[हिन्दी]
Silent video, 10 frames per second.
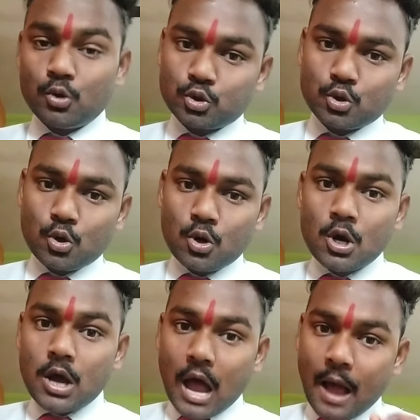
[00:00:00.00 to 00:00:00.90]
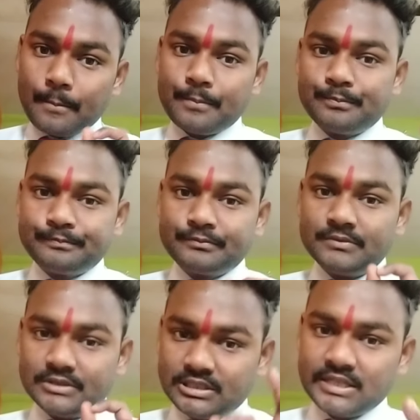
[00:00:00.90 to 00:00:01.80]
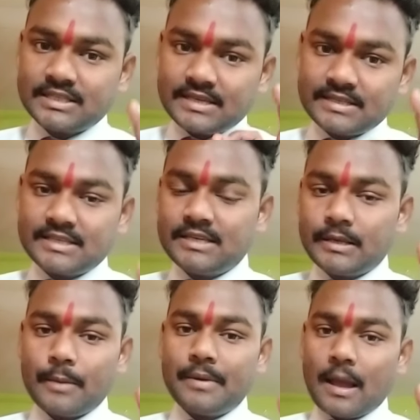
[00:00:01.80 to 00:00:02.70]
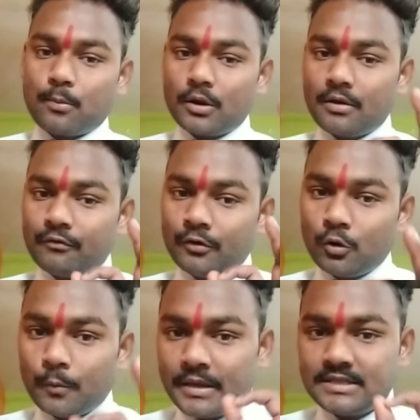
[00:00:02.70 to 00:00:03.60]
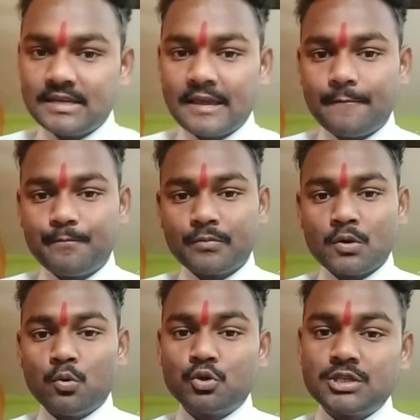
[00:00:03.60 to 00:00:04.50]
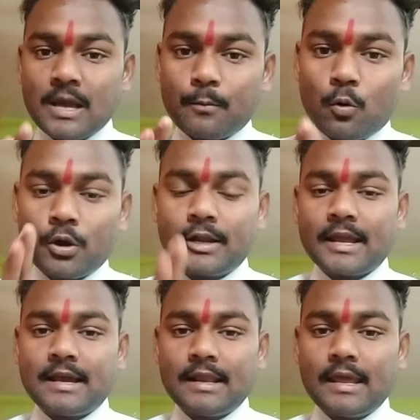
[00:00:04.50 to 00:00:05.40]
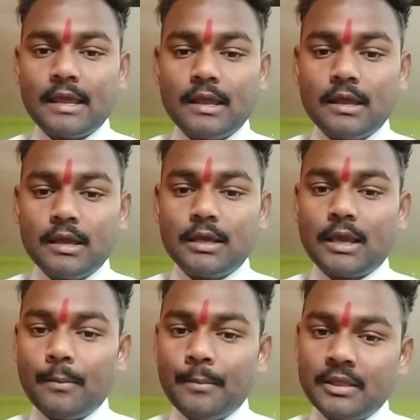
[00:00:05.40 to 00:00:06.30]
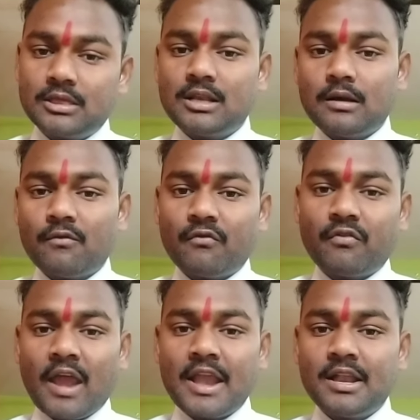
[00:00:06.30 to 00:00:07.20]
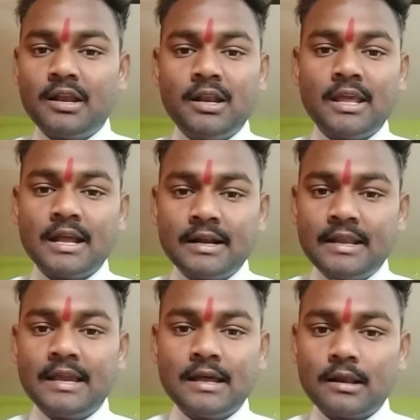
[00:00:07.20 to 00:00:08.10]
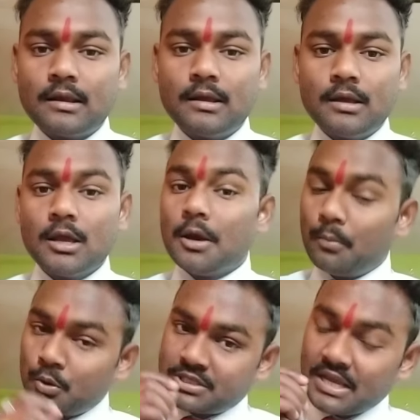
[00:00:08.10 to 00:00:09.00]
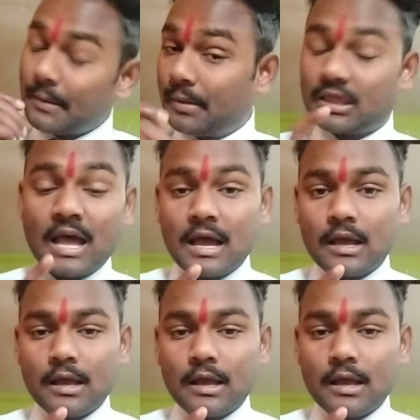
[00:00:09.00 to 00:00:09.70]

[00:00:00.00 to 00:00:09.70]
दोस्तों आप जिस किसी ने भी आपको ये वीडियो भेजी है उससे आप कांटेक्ट करें कि मित्र फ्रेंड नियर डियर मुझे ये बता